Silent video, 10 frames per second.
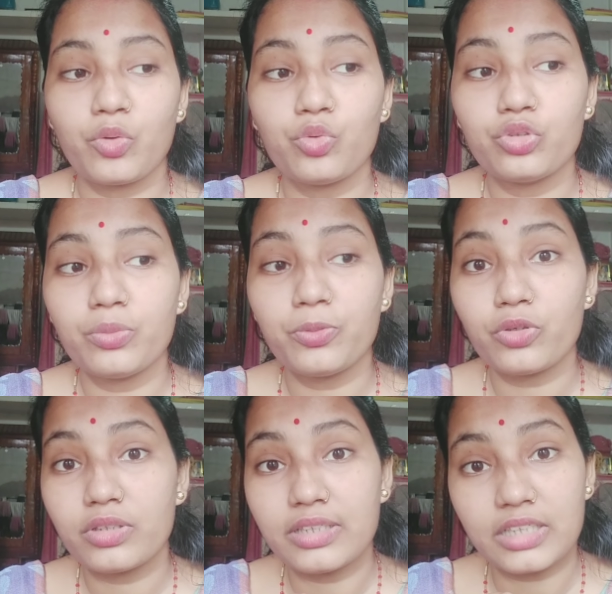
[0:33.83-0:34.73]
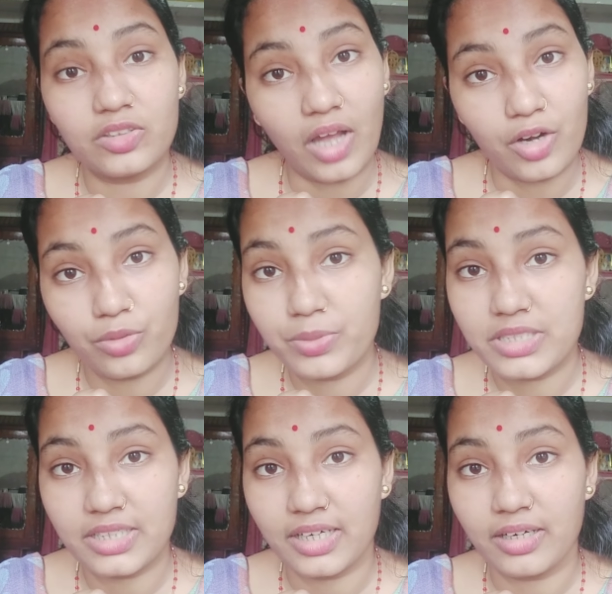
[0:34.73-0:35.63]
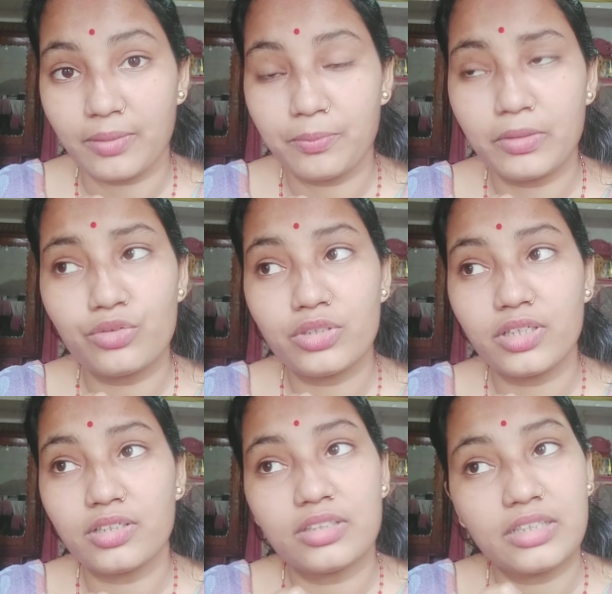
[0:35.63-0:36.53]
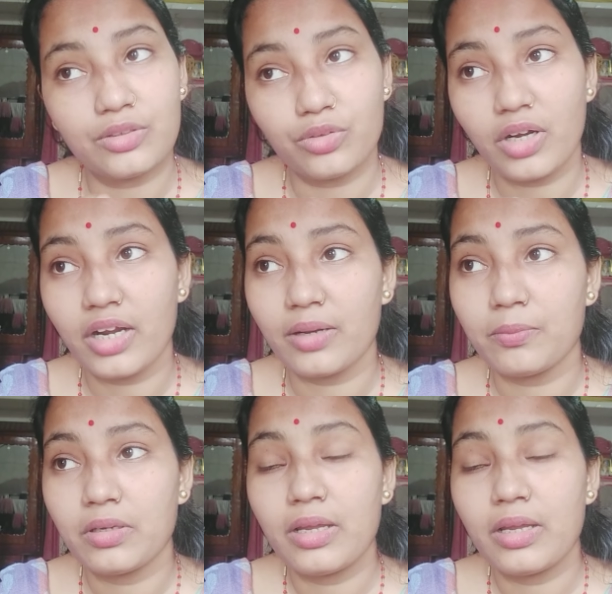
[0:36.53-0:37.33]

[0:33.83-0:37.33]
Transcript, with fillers: উদয়পুরের দিকে তো আরও বেশি খারাপ বেলুনিয়ার দিকেও খারাপ